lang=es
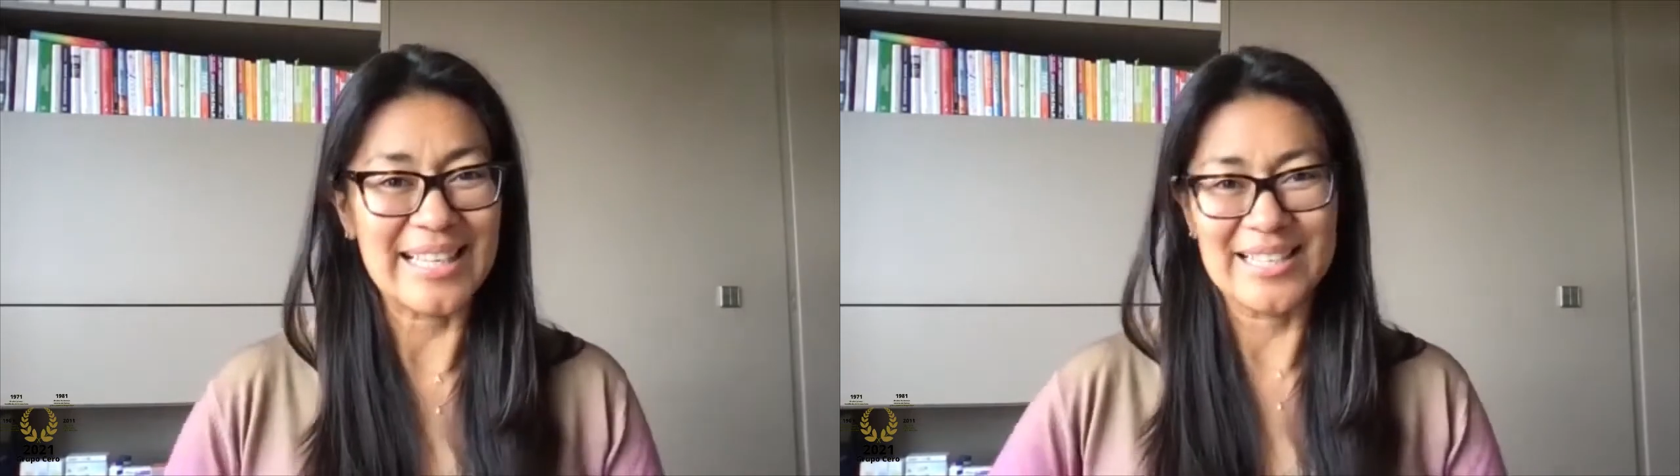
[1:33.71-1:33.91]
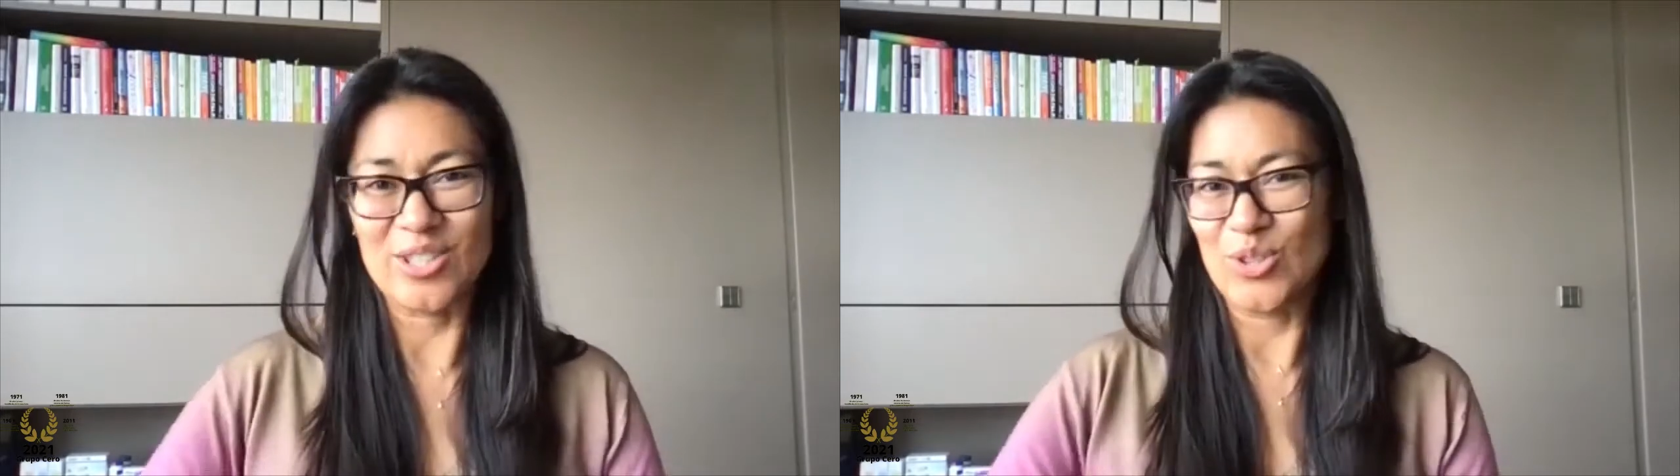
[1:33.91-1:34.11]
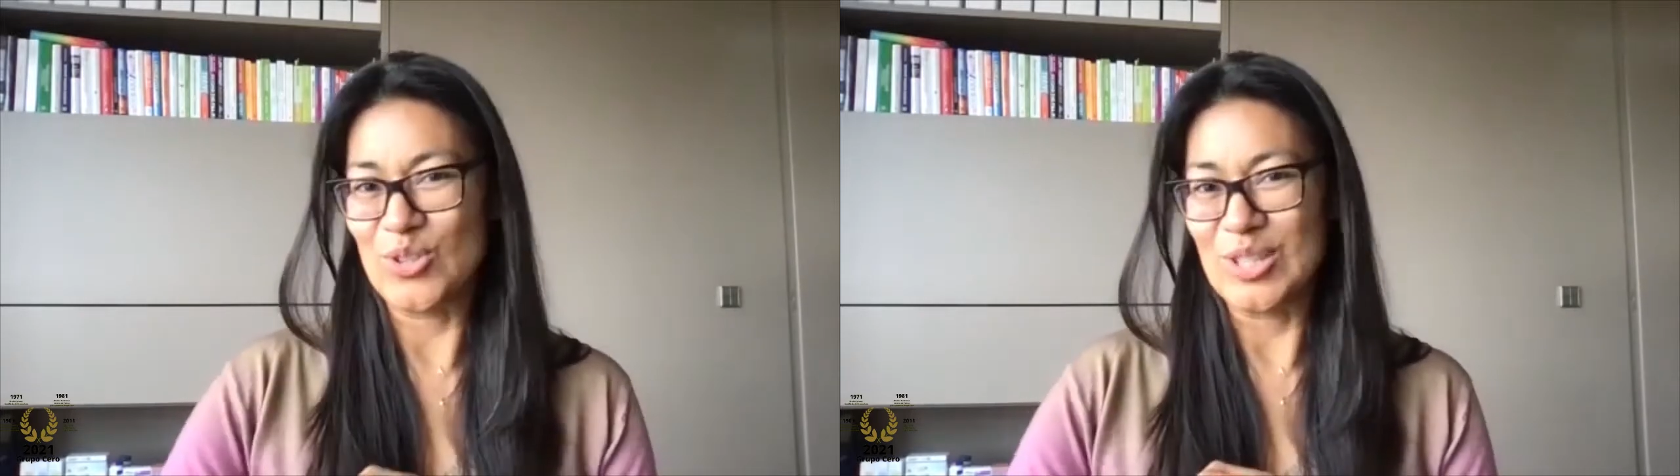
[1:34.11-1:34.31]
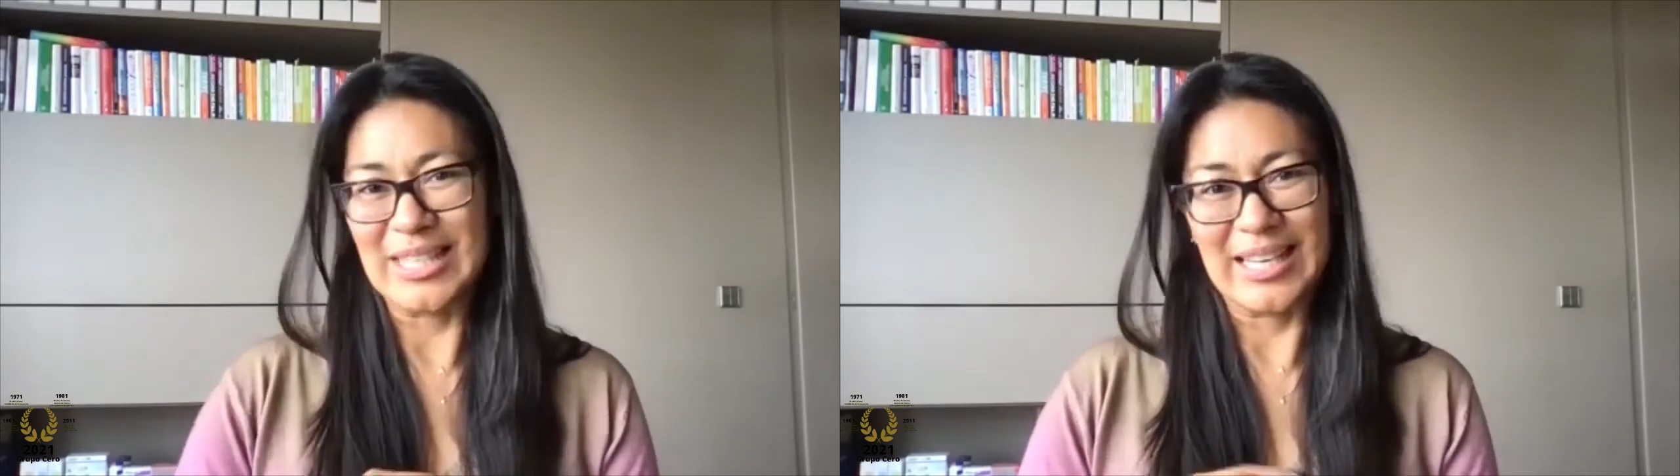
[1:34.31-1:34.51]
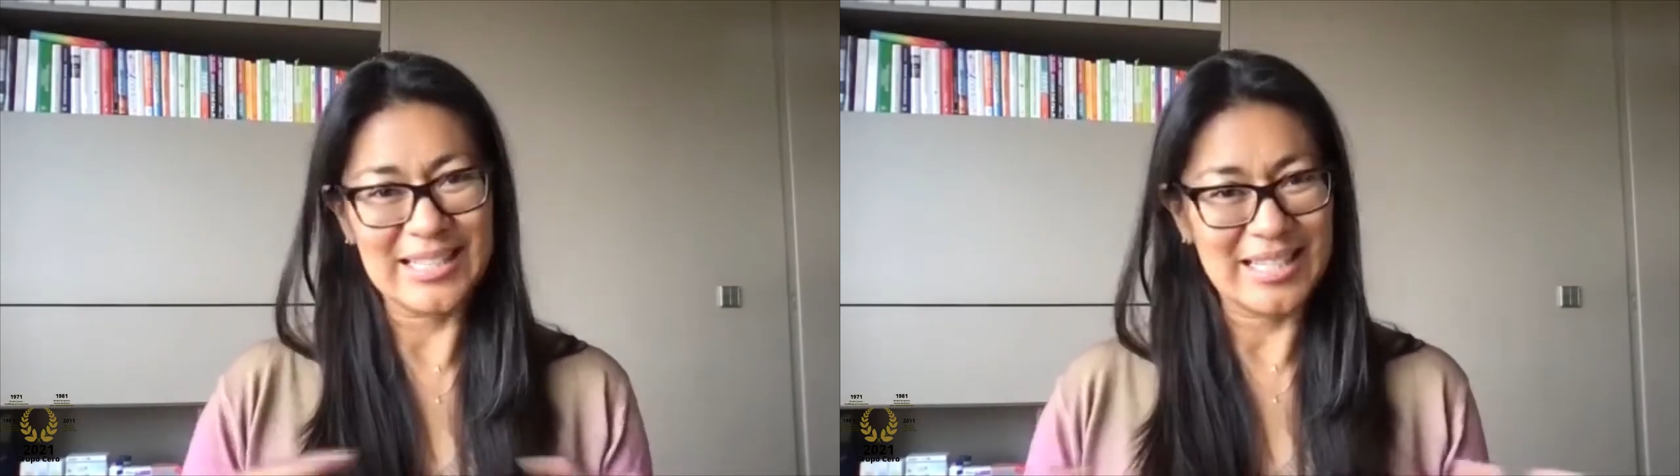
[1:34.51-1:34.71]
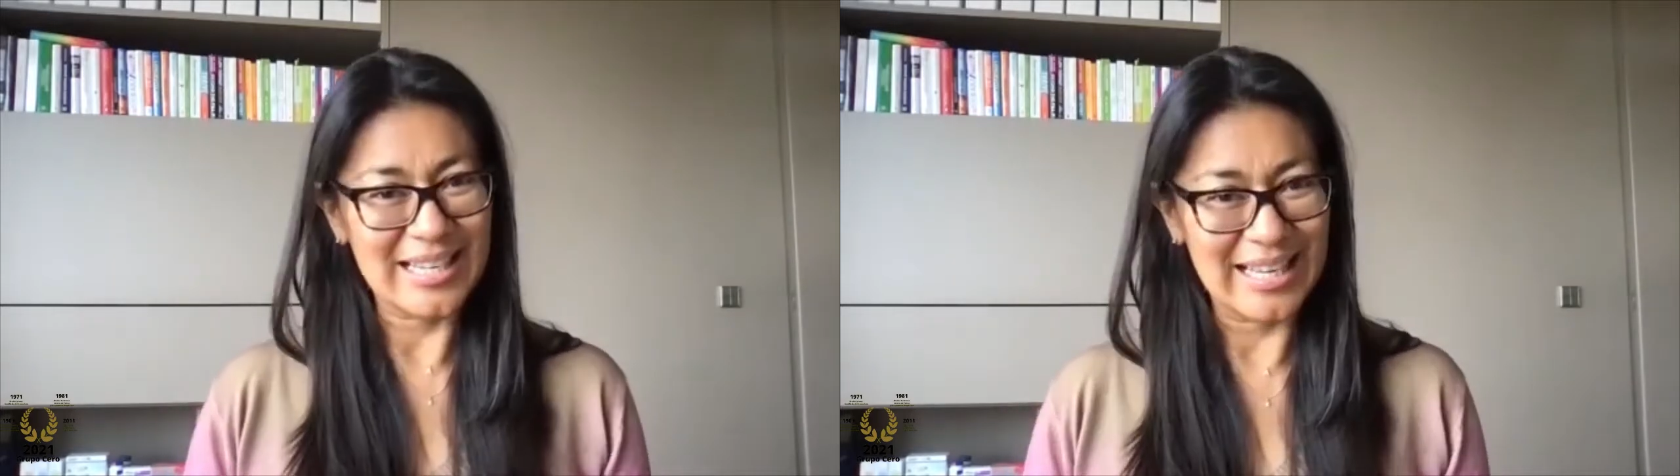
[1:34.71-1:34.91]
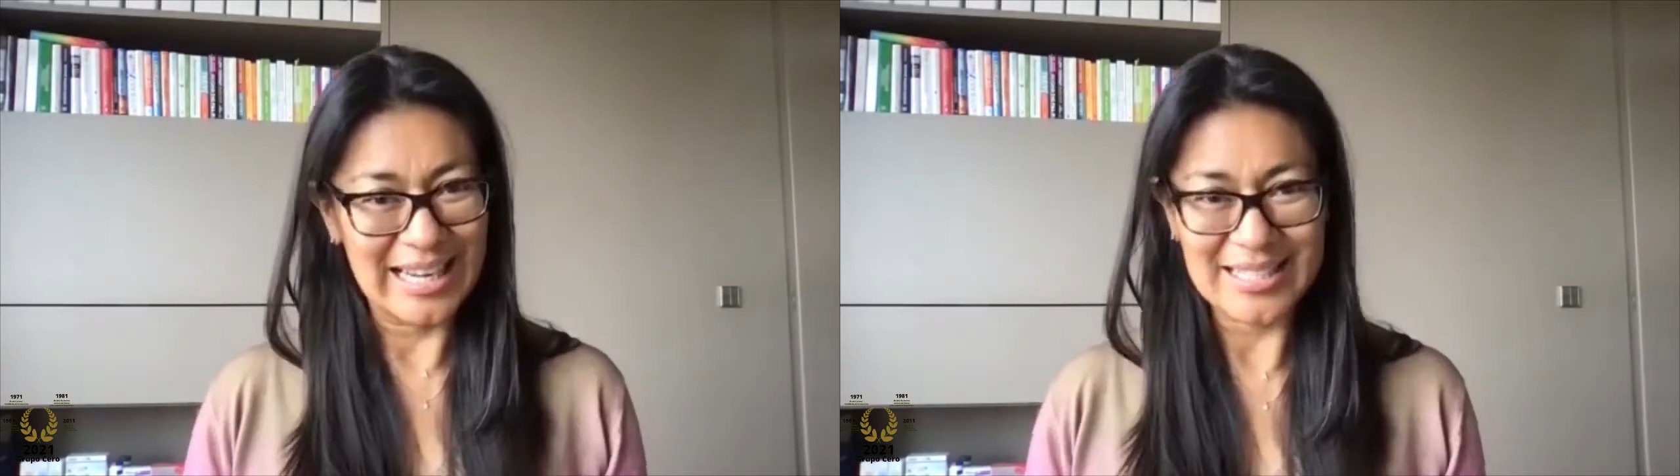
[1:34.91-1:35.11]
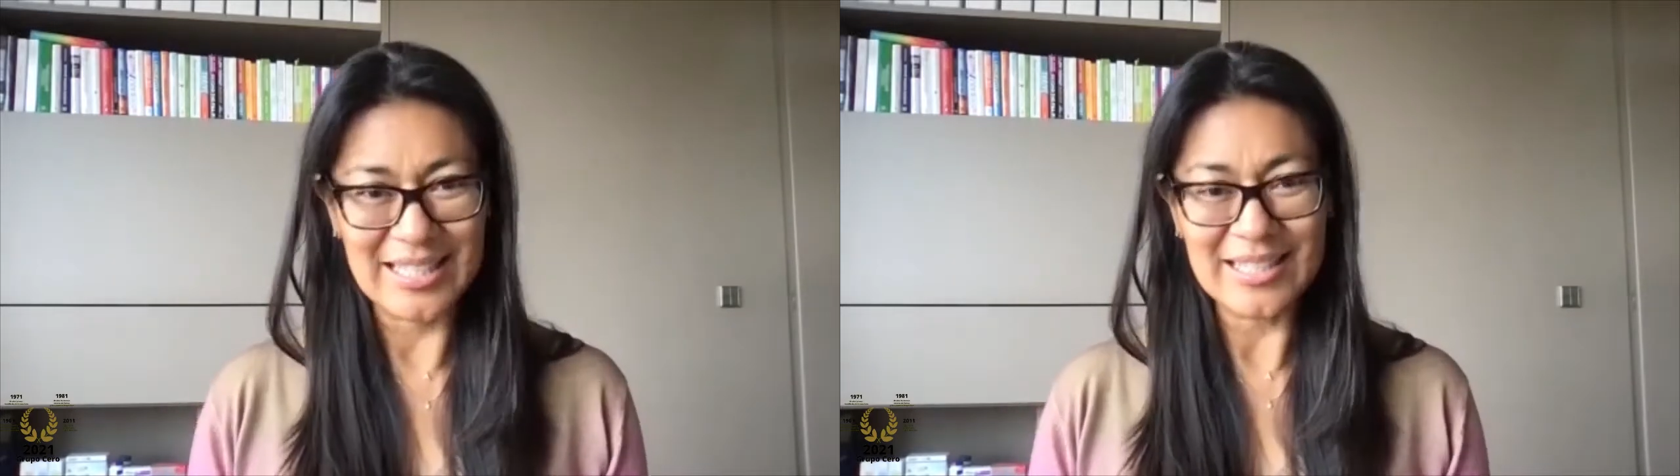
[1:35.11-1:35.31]
que son ricas en
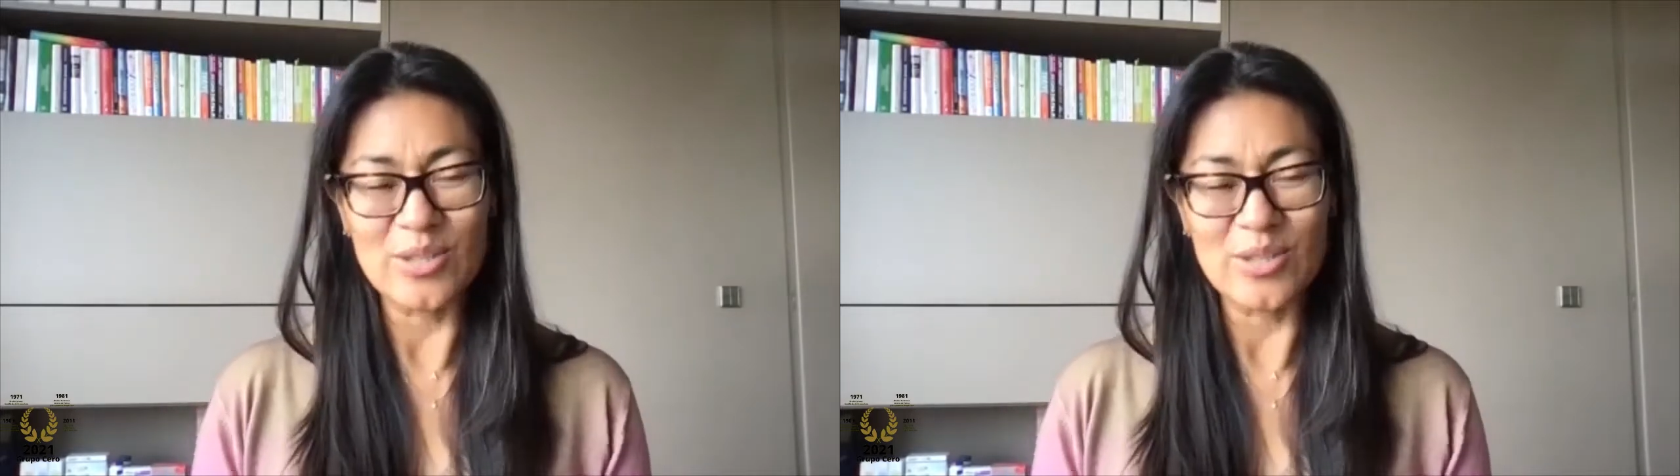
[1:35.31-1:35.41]
grasas,